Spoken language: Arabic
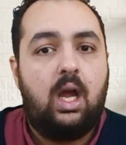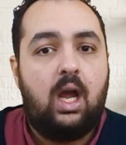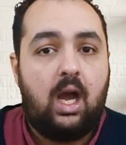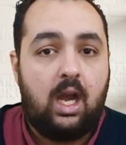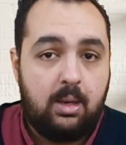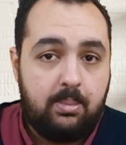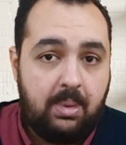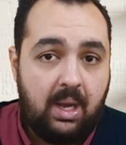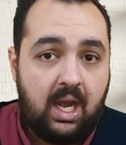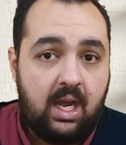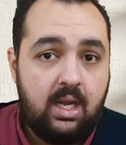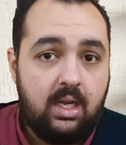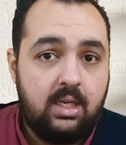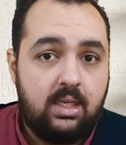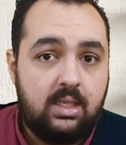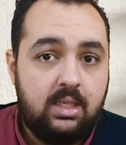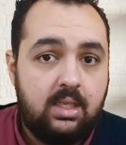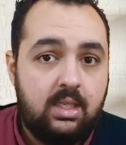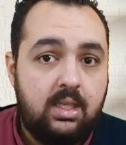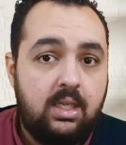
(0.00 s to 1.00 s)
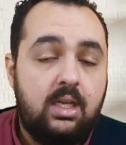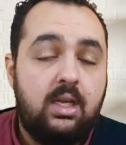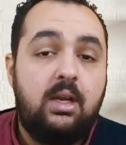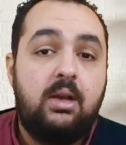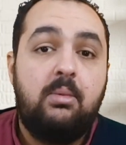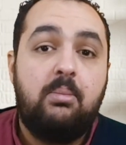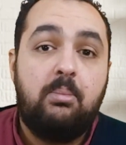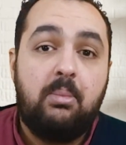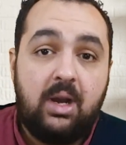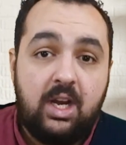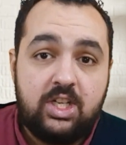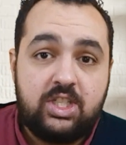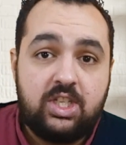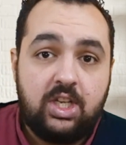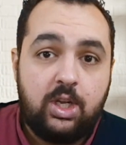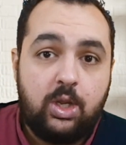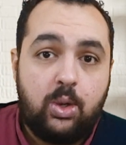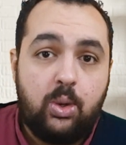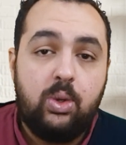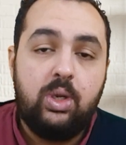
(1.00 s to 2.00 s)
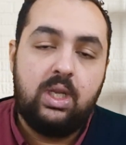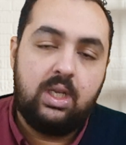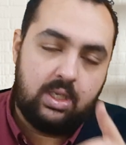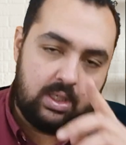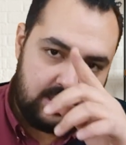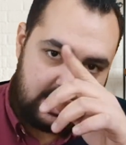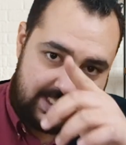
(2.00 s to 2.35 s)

أربعة مارجن كول